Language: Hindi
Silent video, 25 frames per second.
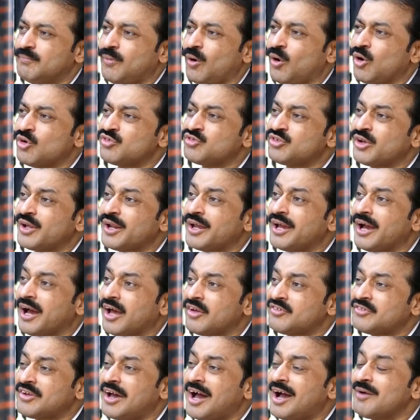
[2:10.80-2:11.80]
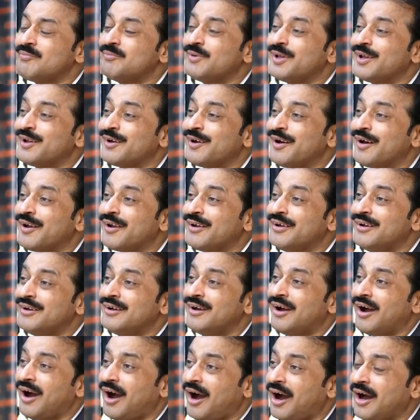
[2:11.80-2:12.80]
बहुत सारे अजाब मिलकर
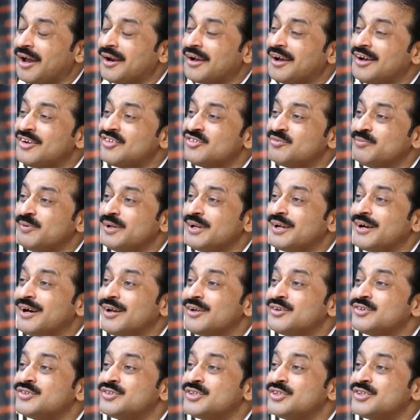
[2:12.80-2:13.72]
आर्गन्स मिलकर